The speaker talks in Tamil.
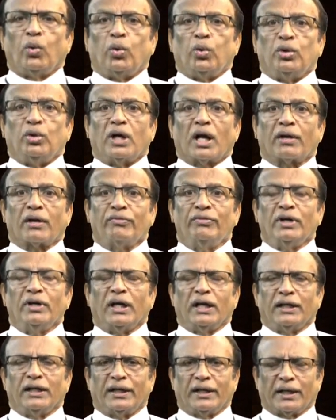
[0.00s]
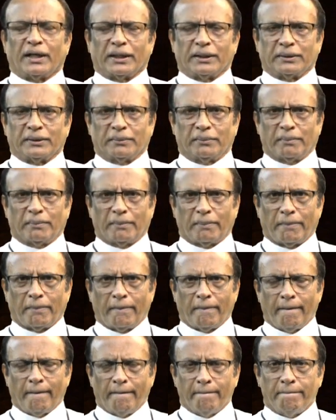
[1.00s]
உணர்வு எழுகின்றது
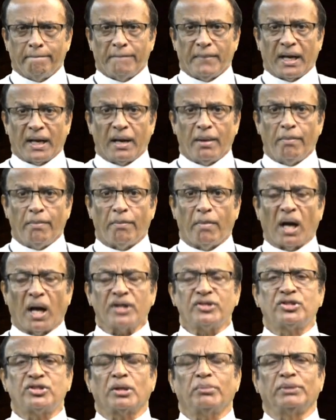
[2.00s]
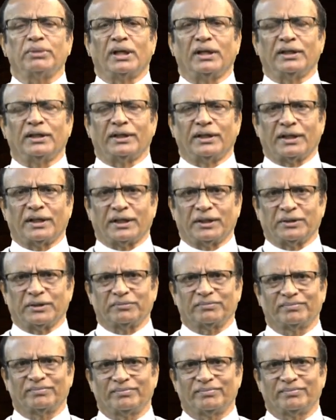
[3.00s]
மனம் மாற்றம் எழுகின்றது